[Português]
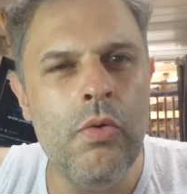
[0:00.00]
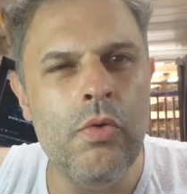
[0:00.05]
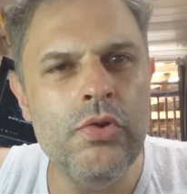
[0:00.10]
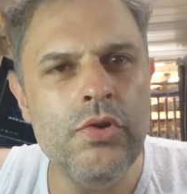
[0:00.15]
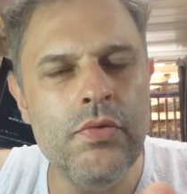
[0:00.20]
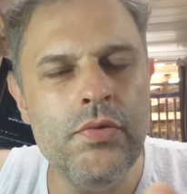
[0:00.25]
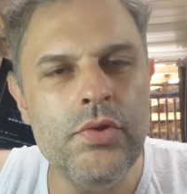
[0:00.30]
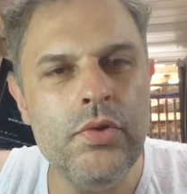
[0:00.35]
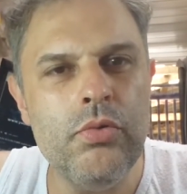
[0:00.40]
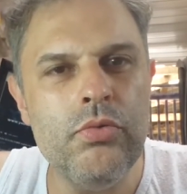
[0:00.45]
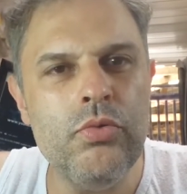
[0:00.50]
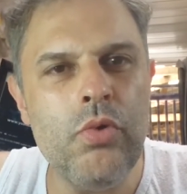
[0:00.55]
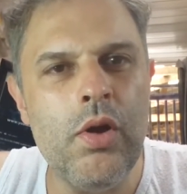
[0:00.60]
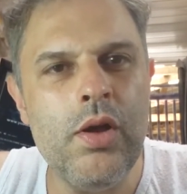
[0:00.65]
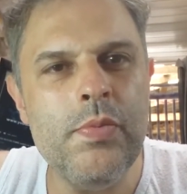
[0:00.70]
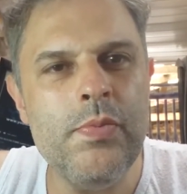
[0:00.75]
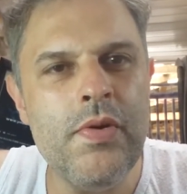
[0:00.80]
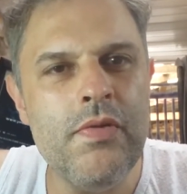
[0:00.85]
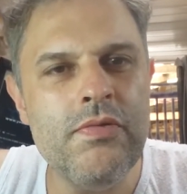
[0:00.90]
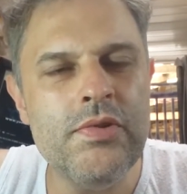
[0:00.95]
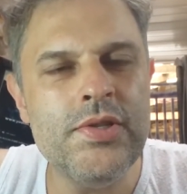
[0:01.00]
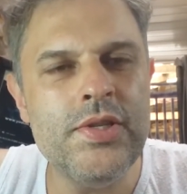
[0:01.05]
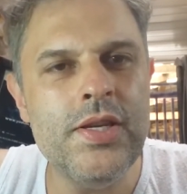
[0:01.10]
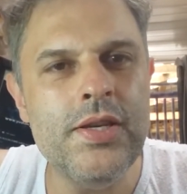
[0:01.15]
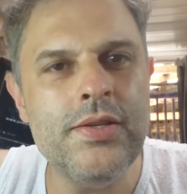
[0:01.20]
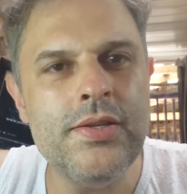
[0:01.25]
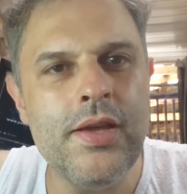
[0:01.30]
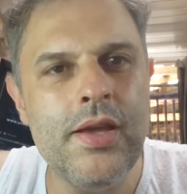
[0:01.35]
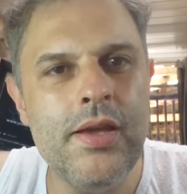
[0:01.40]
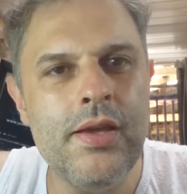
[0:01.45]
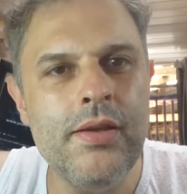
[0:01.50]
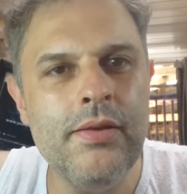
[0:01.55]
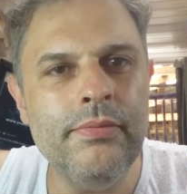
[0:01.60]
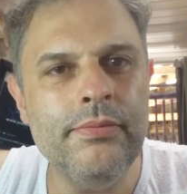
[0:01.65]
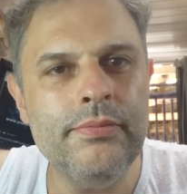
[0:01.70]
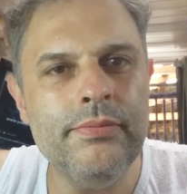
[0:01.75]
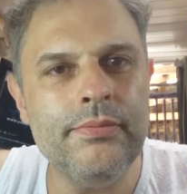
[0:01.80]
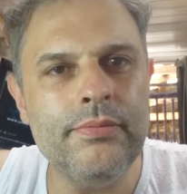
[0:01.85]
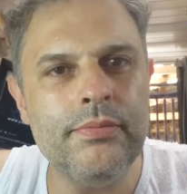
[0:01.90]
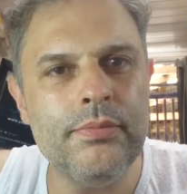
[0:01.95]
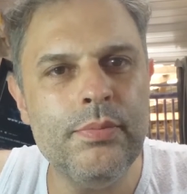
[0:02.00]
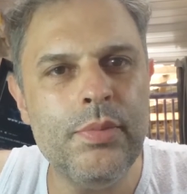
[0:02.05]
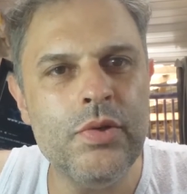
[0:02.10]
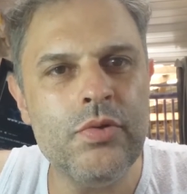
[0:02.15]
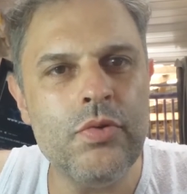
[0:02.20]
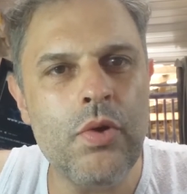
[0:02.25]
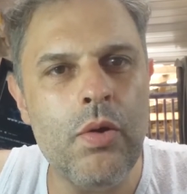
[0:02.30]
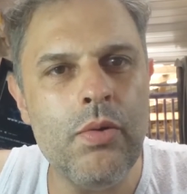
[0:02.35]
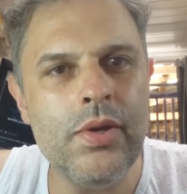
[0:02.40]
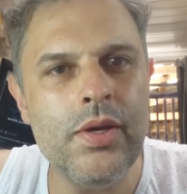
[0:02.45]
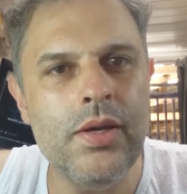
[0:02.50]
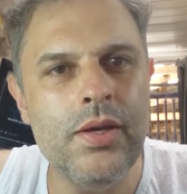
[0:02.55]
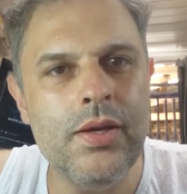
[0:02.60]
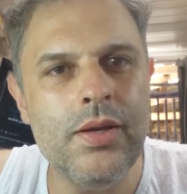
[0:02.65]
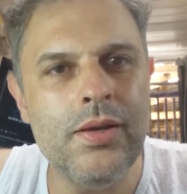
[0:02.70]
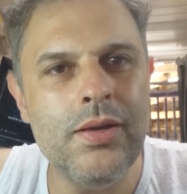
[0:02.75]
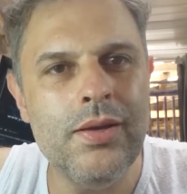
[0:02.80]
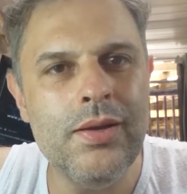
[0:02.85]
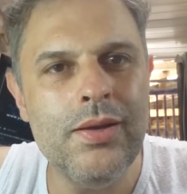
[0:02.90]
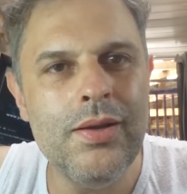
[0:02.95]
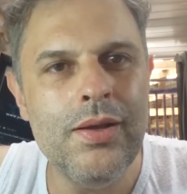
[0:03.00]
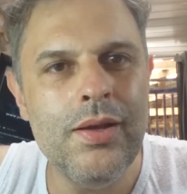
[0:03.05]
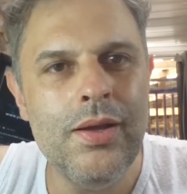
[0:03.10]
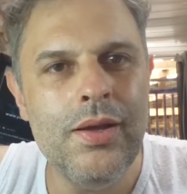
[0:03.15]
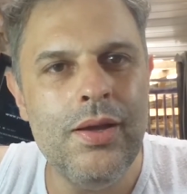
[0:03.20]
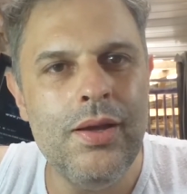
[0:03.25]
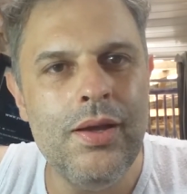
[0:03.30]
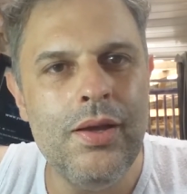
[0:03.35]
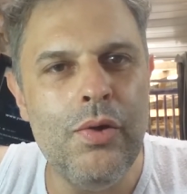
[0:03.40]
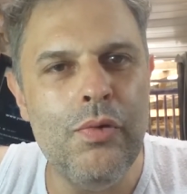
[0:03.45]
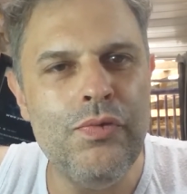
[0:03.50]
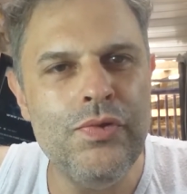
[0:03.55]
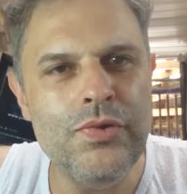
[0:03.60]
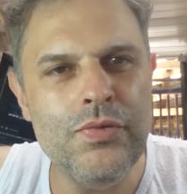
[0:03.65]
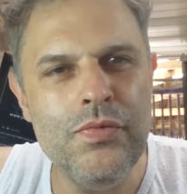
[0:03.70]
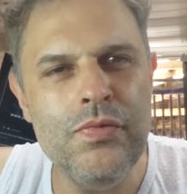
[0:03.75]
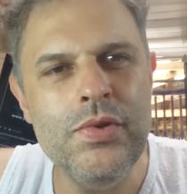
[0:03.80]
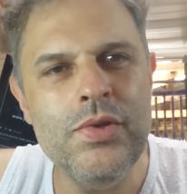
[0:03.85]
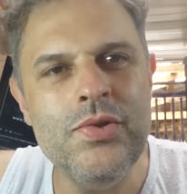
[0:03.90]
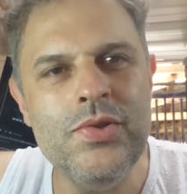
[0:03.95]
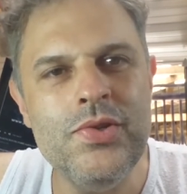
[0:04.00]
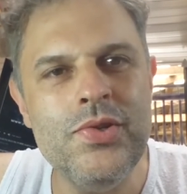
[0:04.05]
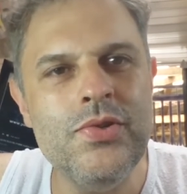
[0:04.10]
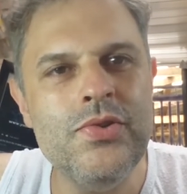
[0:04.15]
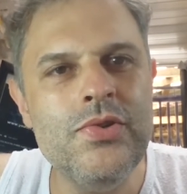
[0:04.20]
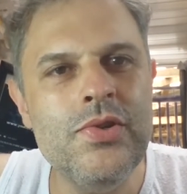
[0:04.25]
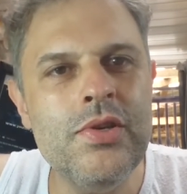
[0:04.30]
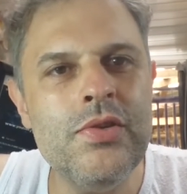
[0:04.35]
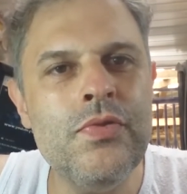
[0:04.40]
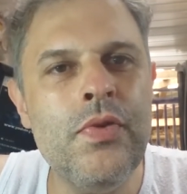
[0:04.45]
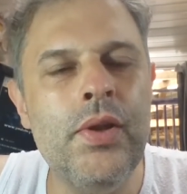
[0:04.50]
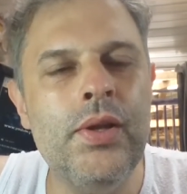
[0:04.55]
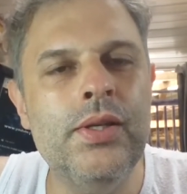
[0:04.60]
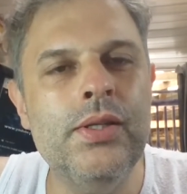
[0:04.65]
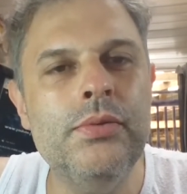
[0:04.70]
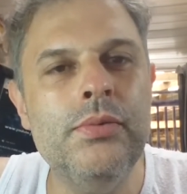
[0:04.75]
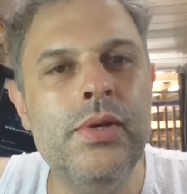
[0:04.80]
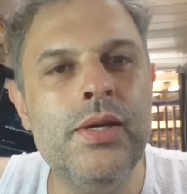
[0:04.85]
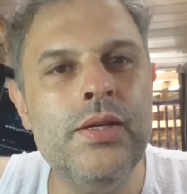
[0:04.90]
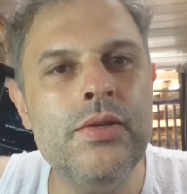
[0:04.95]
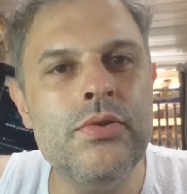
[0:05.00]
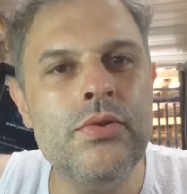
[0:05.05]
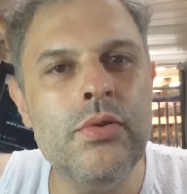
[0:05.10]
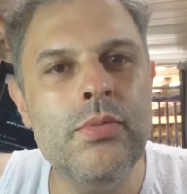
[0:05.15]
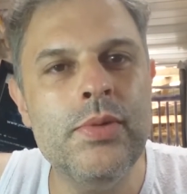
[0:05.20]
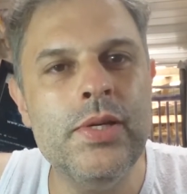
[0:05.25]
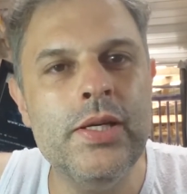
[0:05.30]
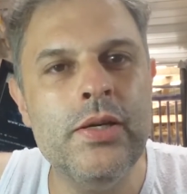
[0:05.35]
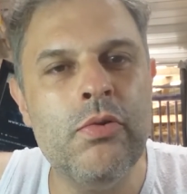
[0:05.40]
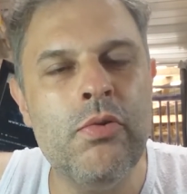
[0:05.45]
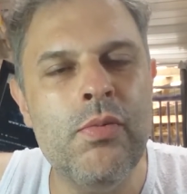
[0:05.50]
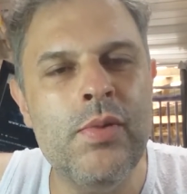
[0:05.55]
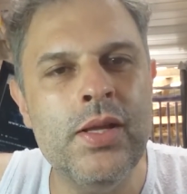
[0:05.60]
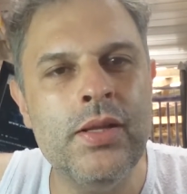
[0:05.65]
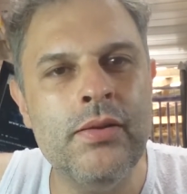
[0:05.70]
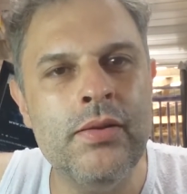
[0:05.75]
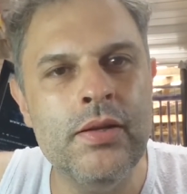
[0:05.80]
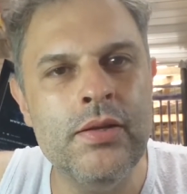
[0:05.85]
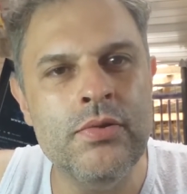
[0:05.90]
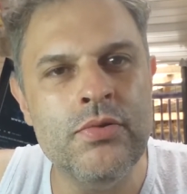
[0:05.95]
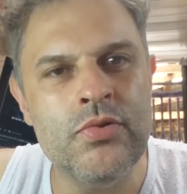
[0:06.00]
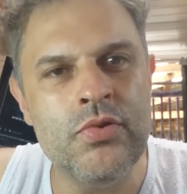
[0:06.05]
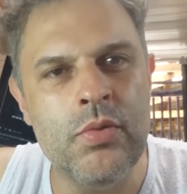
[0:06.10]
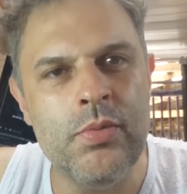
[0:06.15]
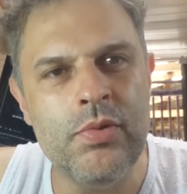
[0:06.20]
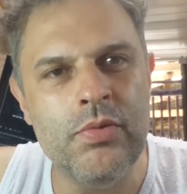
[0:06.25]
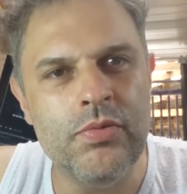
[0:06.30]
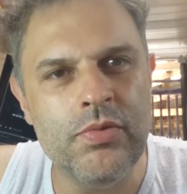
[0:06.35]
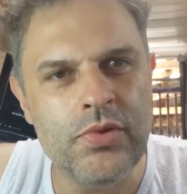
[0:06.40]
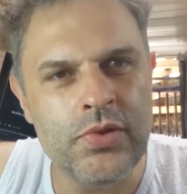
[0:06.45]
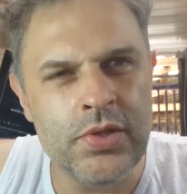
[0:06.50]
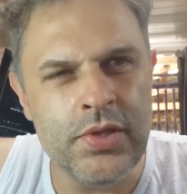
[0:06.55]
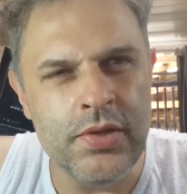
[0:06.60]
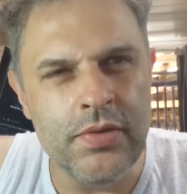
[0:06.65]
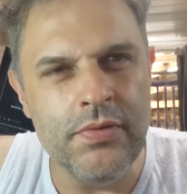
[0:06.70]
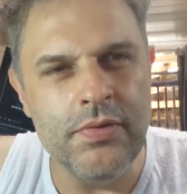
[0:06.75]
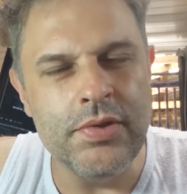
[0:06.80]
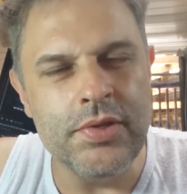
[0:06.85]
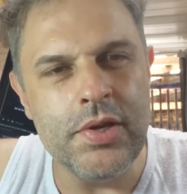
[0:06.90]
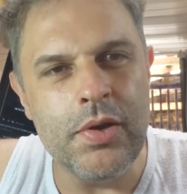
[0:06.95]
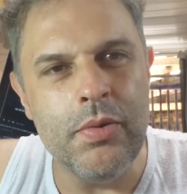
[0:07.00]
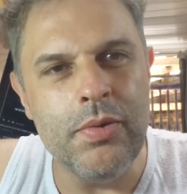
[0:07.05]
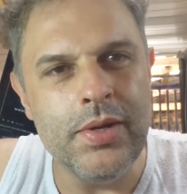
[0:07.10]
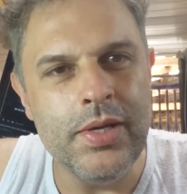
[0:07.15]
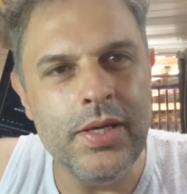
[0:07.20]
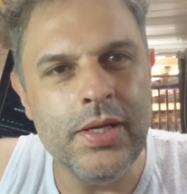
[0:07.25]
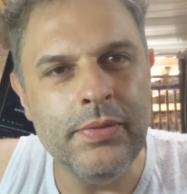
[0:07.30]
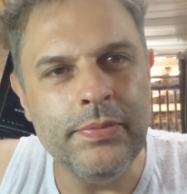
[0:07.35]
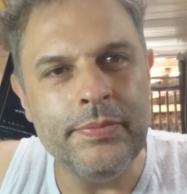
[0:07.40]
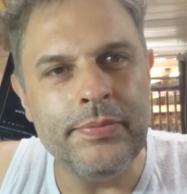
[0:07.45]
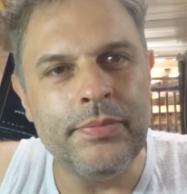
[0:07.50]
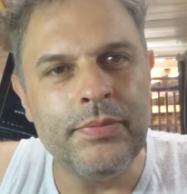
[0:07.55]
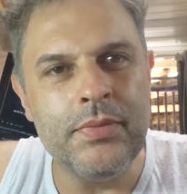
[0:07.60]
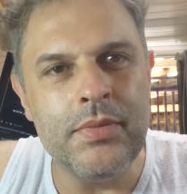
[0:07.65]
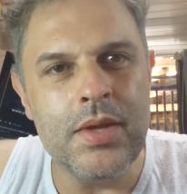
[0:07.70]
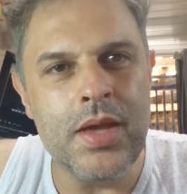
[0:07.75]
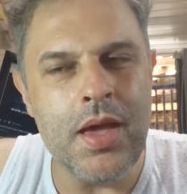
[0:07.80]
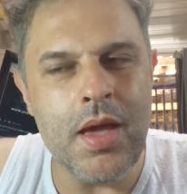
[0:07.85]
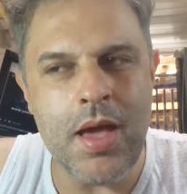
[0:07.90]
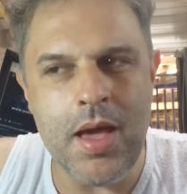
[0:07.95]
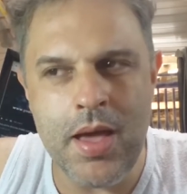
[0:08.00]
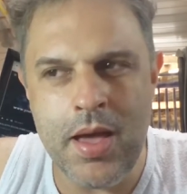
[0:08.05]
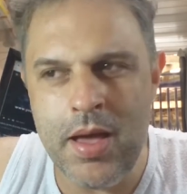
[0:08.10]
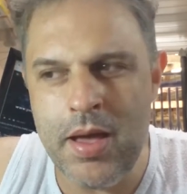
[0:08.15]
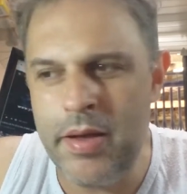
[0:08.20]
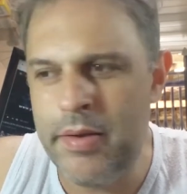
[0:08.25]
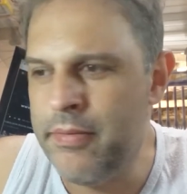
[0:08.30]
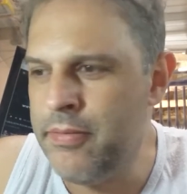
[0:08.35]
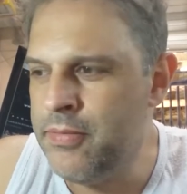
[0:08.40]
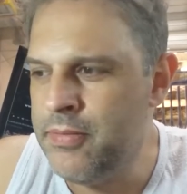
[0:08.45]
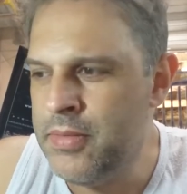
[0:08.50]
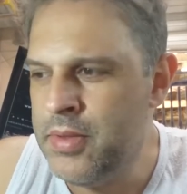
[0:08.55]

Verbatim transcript: Hoje eu vou dar um toque para vocês aí, pessoal que eu fiz um vídeo esses dias falando aí sobre, comentando sobre um dos livros que eu li, é